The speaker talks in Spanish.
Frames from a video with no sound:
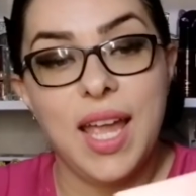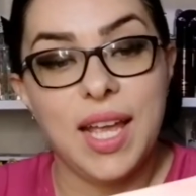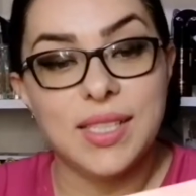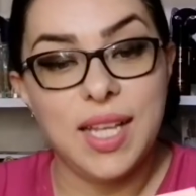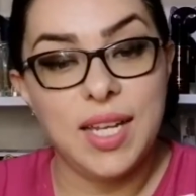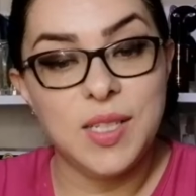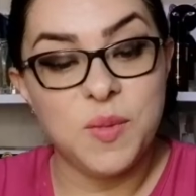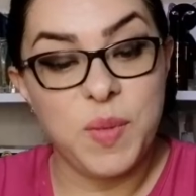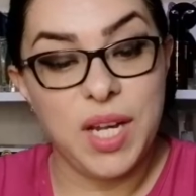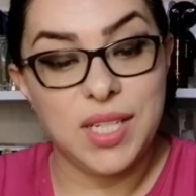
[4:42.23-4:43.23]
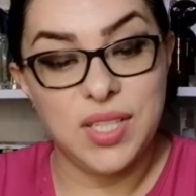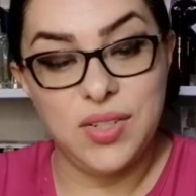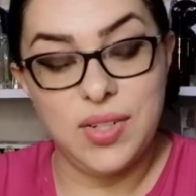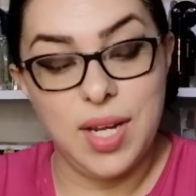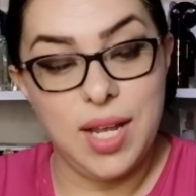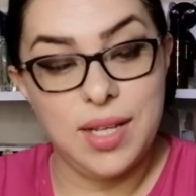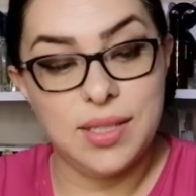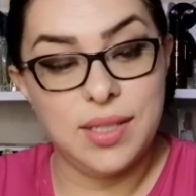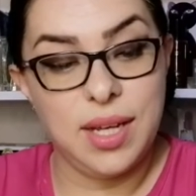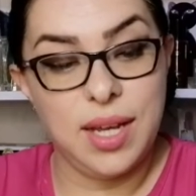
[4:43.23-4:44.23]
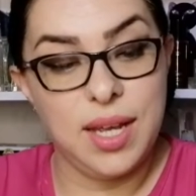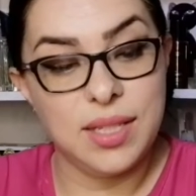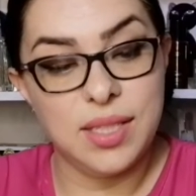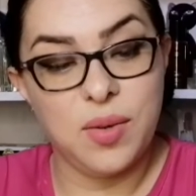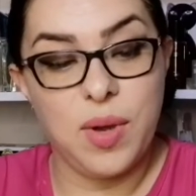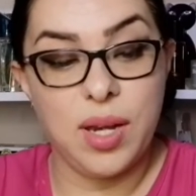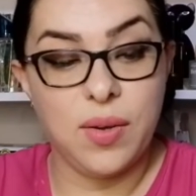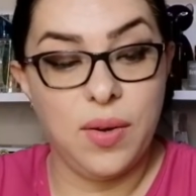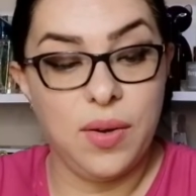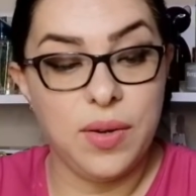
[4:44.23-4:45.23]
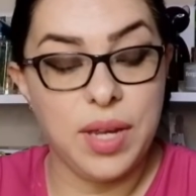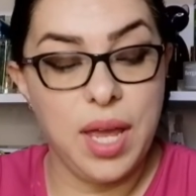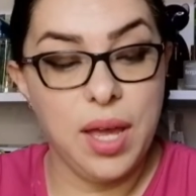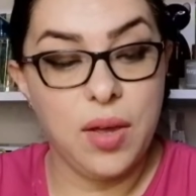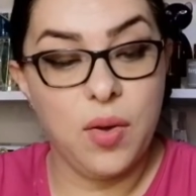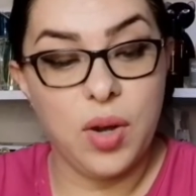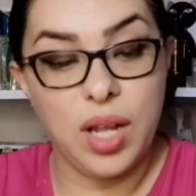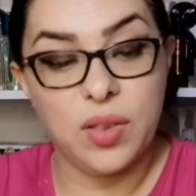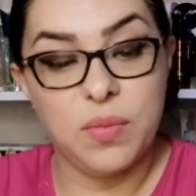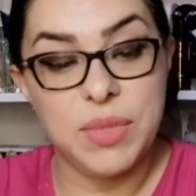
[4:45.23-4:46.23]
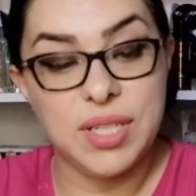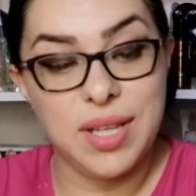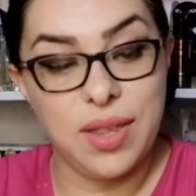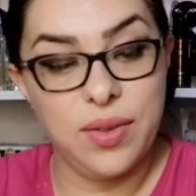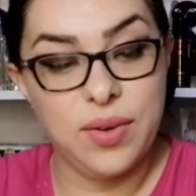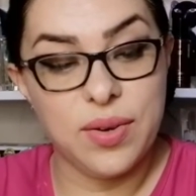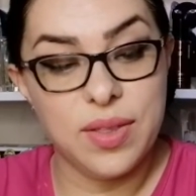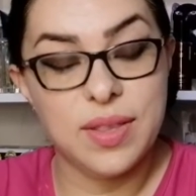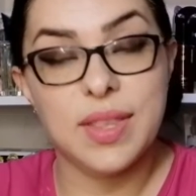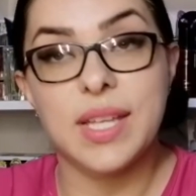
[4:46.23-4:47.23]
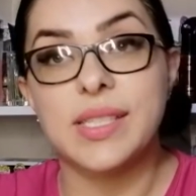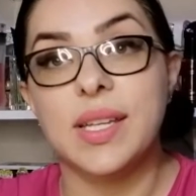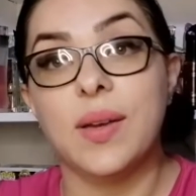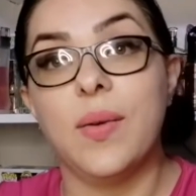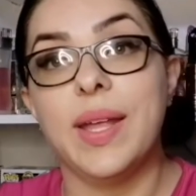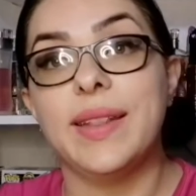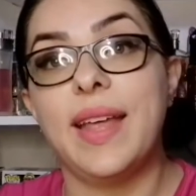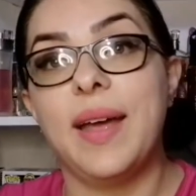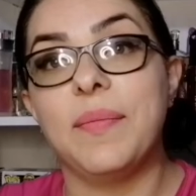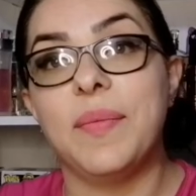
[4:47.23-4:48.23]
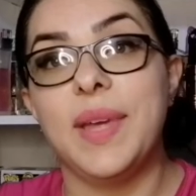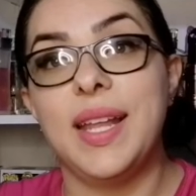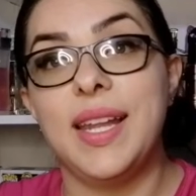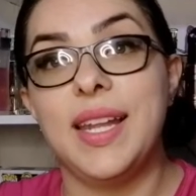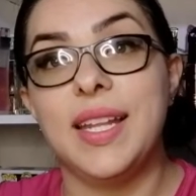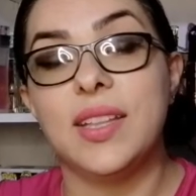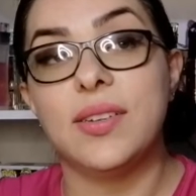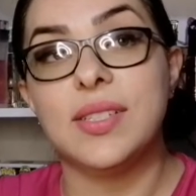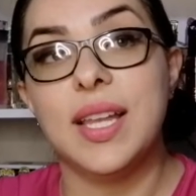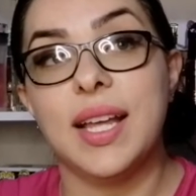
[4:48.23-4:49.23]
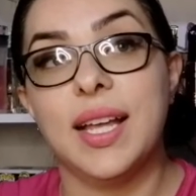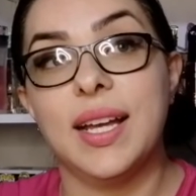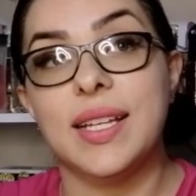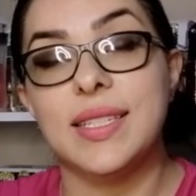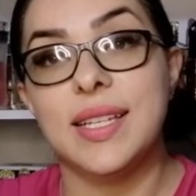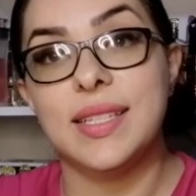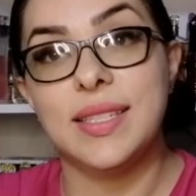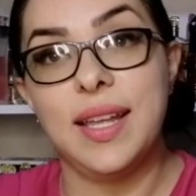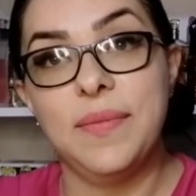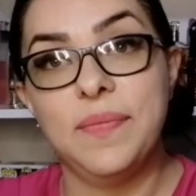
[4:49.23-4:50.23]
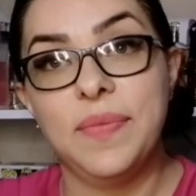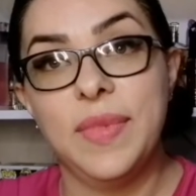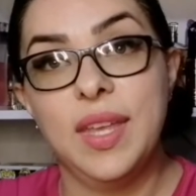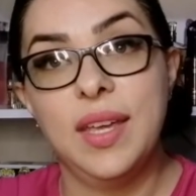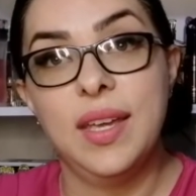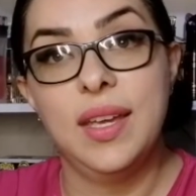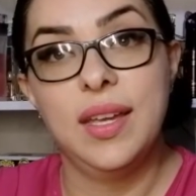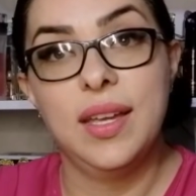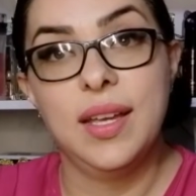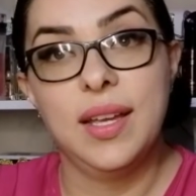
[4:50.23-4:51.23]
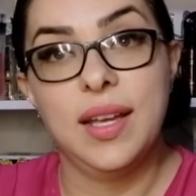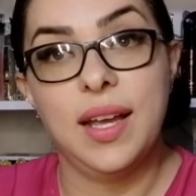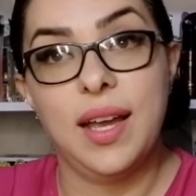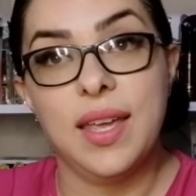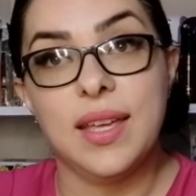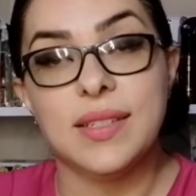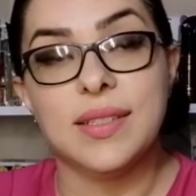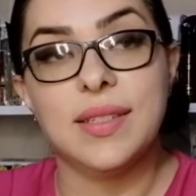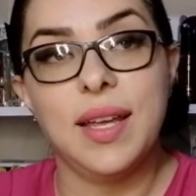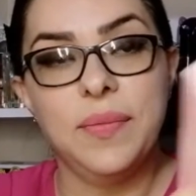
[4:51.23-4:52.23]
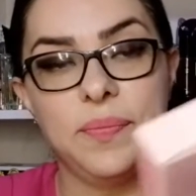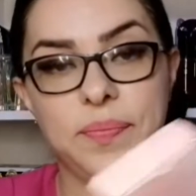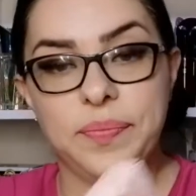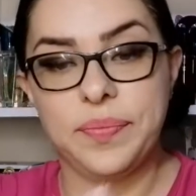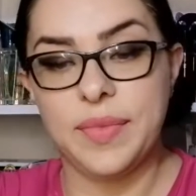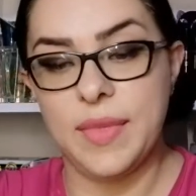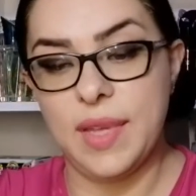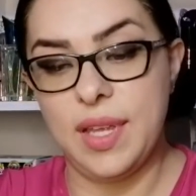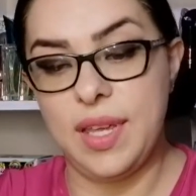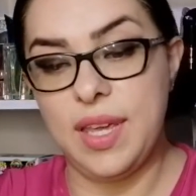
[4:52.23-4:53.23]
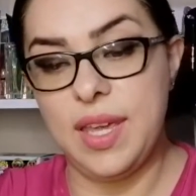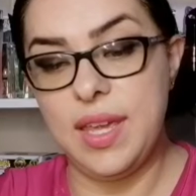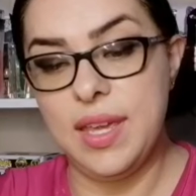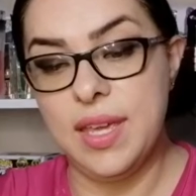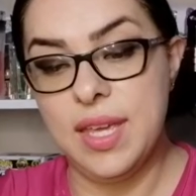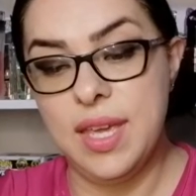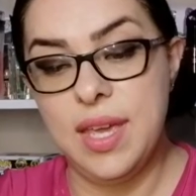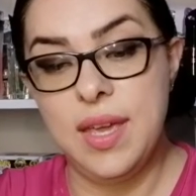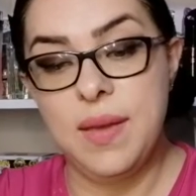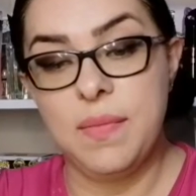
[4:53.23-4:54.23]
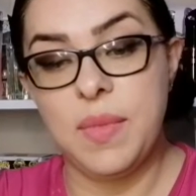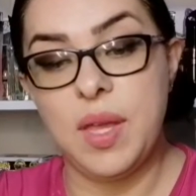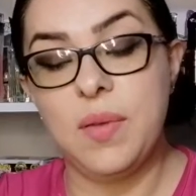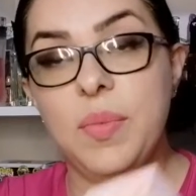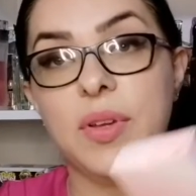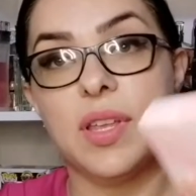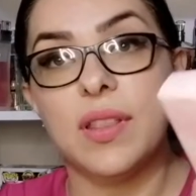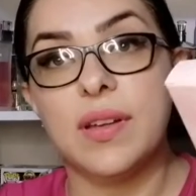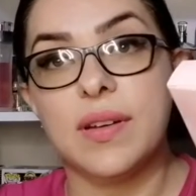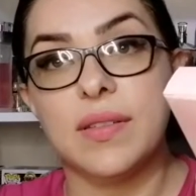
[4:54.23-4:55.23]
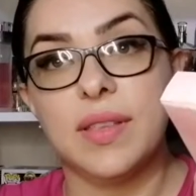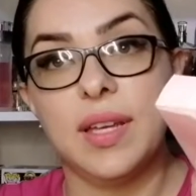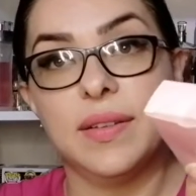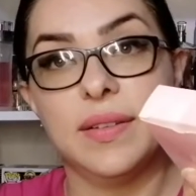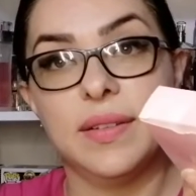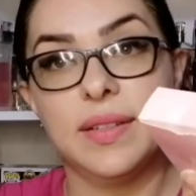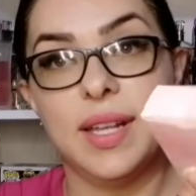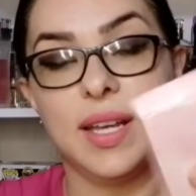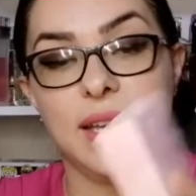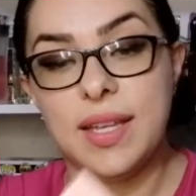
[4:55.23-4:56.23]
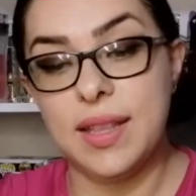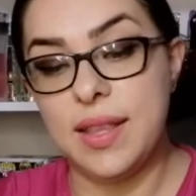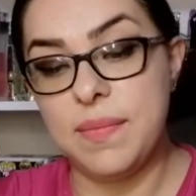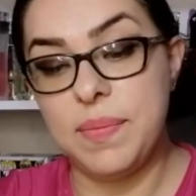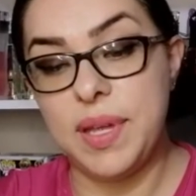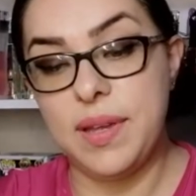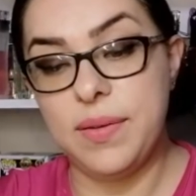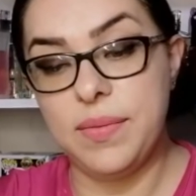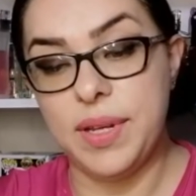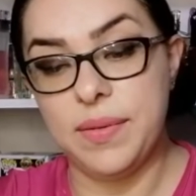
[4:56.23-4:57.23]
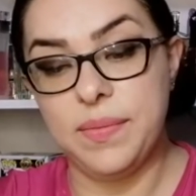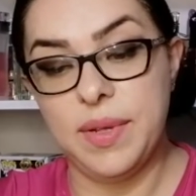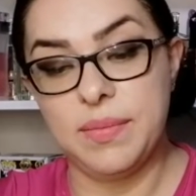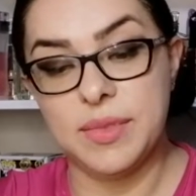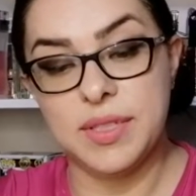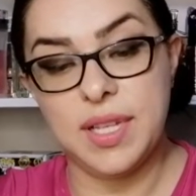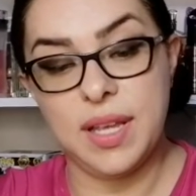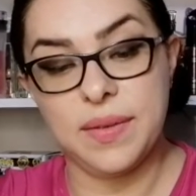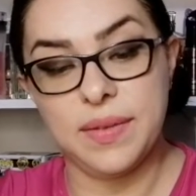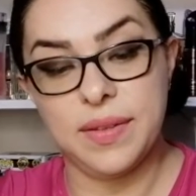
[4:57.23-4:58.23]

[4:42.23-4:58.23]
es la inspiración. Esta es igual colonia con atomizador de 50 mililitros. La caja es esta. Ahí está. Y viene un poquito rota la cajita, pero bueno, vamos a